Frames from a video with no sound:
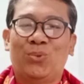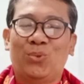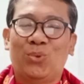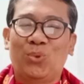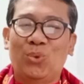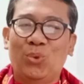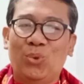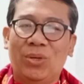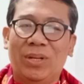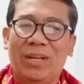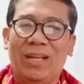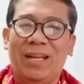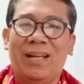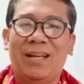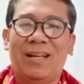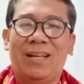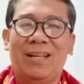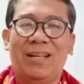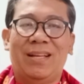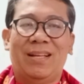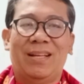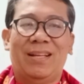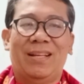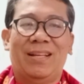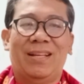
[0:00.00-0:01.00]
turah
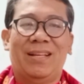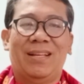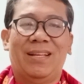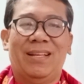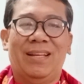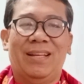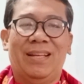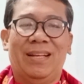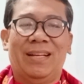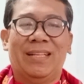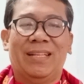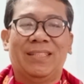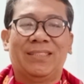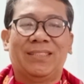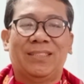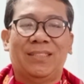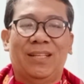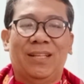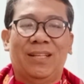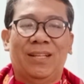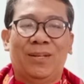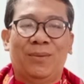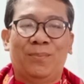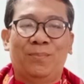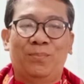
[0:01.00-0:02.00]

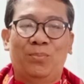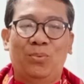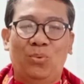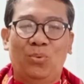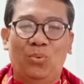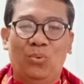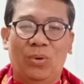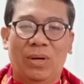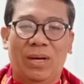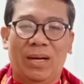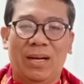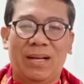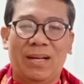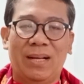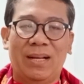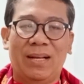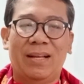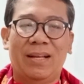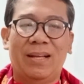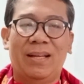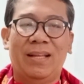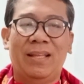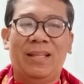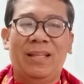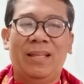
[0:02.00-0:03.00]
ras erbuah
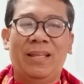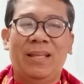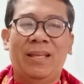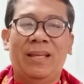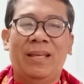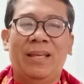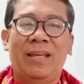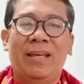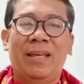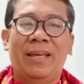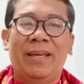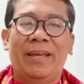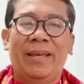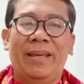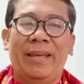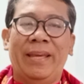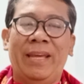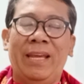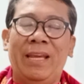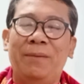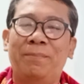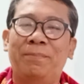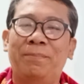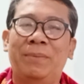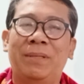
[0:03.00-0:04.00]

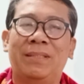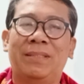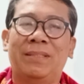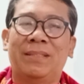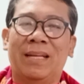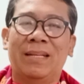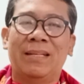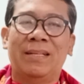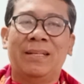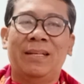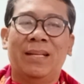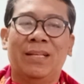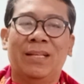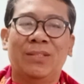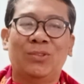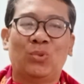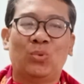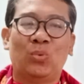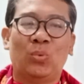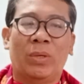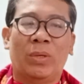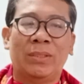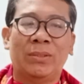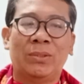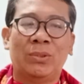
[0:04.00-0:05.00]
e eh, tanda
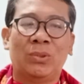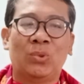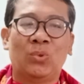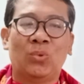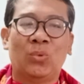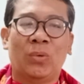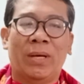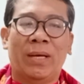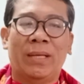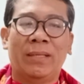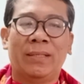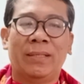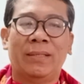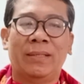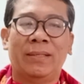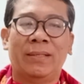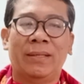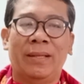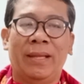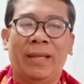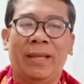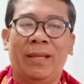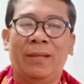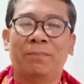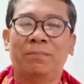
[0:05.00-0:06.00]
suan suanan
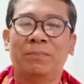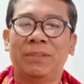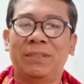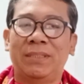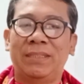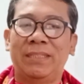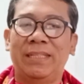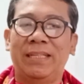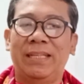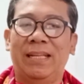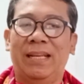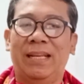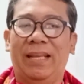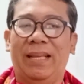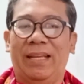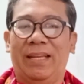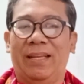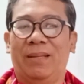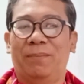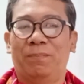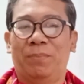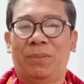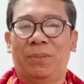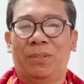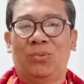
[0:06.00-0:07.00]
e eh, mecile
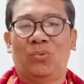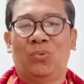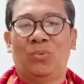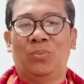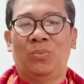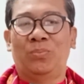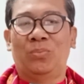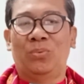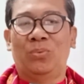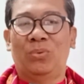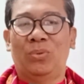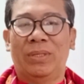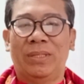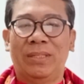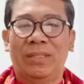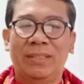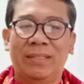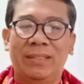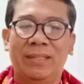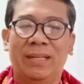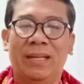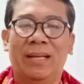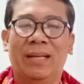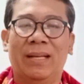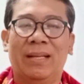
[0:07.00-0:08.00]
pertumbuhan
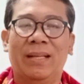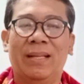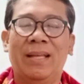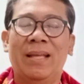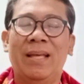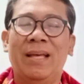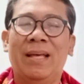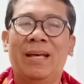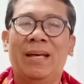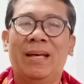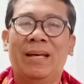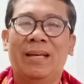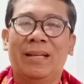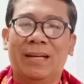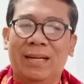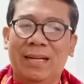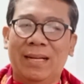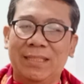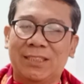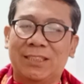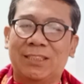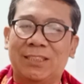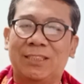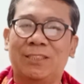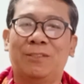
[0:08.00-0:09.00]
na
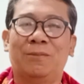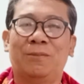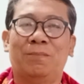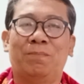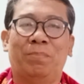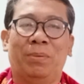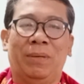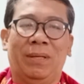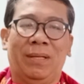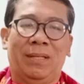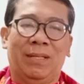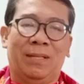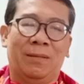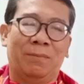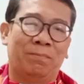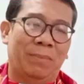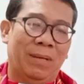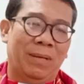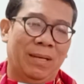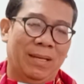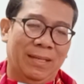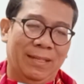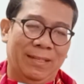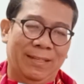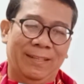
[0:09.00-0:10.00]
ras
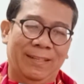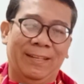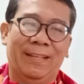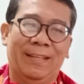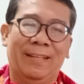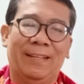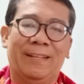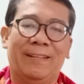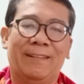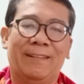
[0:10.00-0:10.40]
perkembangan na